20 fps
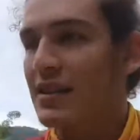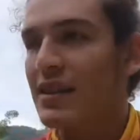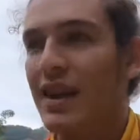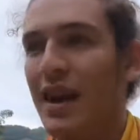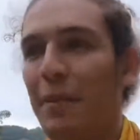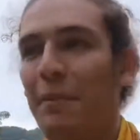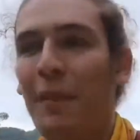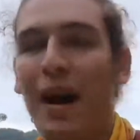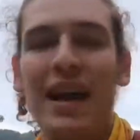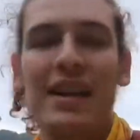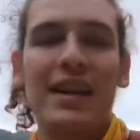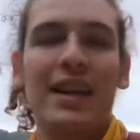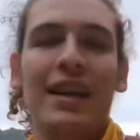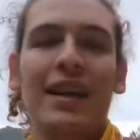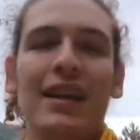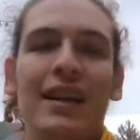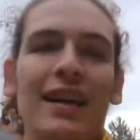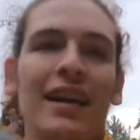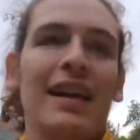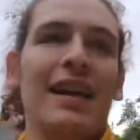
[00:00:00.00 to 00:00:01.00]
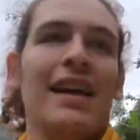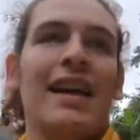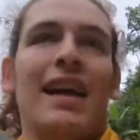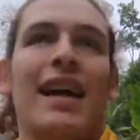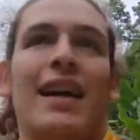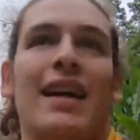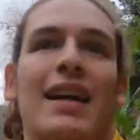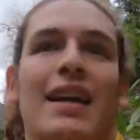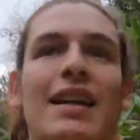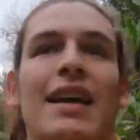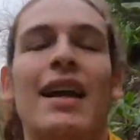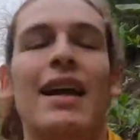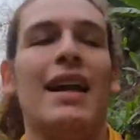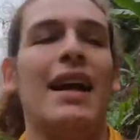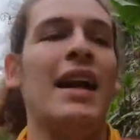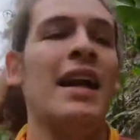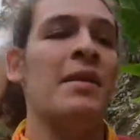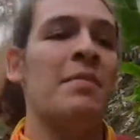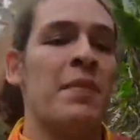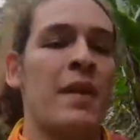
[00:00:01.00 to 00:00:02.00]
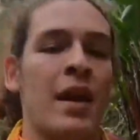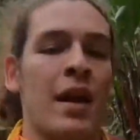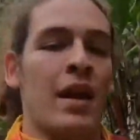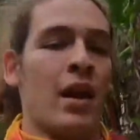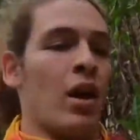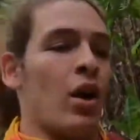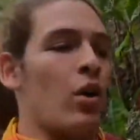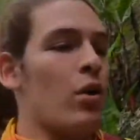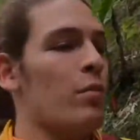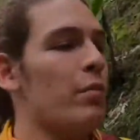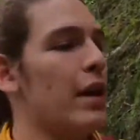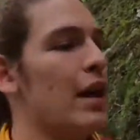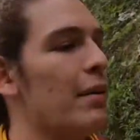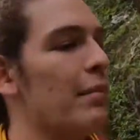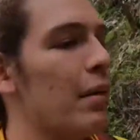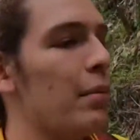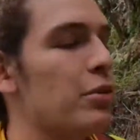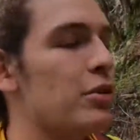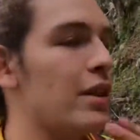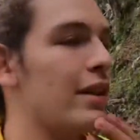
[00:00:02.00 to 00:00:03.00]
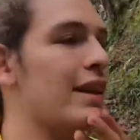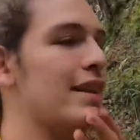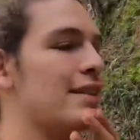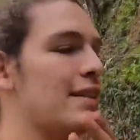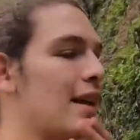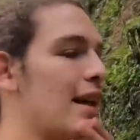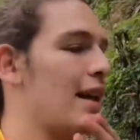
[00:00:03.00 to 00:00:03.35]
que maña en el canal. Con Brian vamos a ir hasta la